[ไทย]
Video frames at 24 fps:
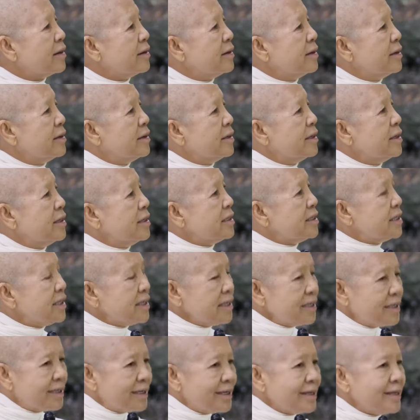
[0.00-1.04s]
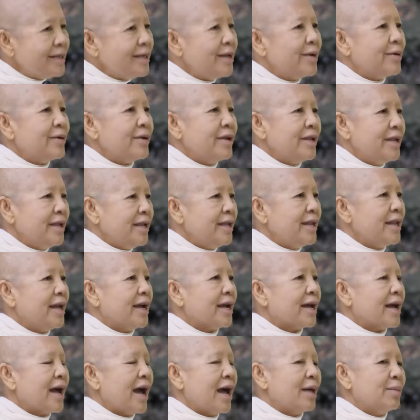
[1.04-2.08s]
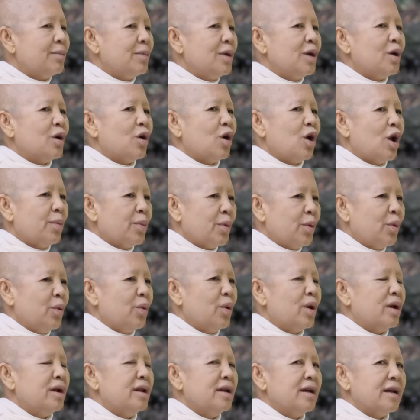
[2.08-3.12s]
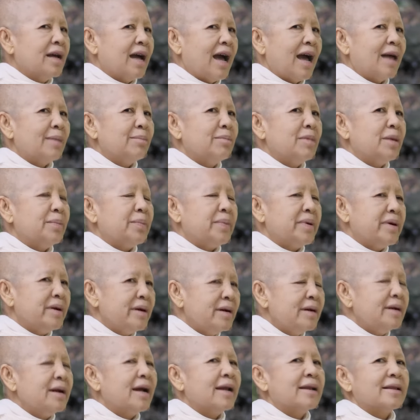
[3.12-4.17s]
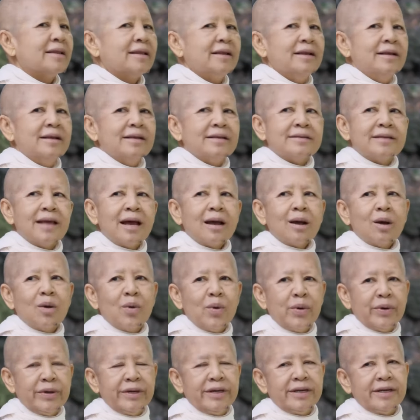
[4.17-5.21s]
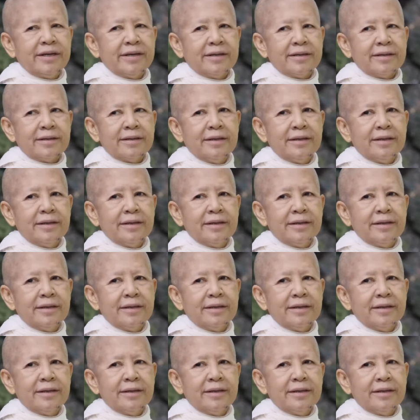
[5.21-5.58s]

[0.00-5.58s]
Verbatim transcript: เจ้าค่ะจริงๆเดี๋ยวนี้เนี่ยการมีครอบครัวหรือการมีเพื่อนสักคนหนึ่ง